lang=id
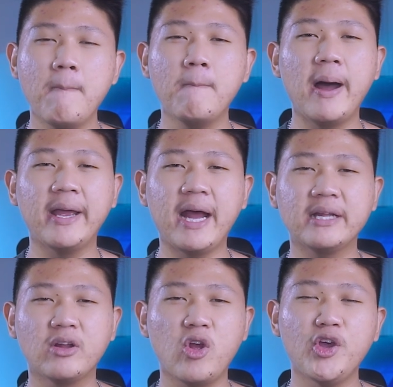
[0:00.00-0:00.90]
baik
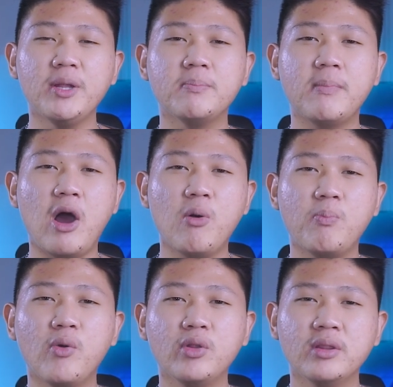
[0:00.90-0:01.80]
Android
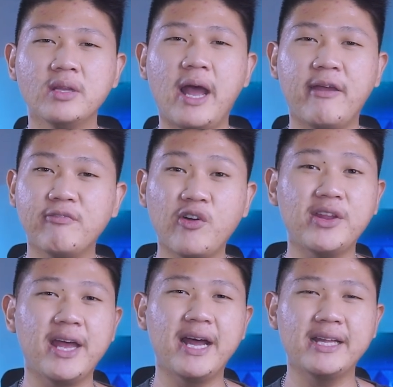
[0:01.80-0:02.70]
maupun
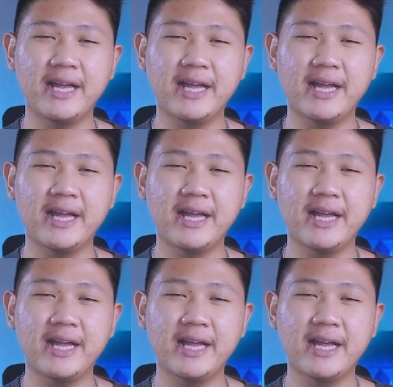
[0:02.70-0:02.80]
iPhone ya.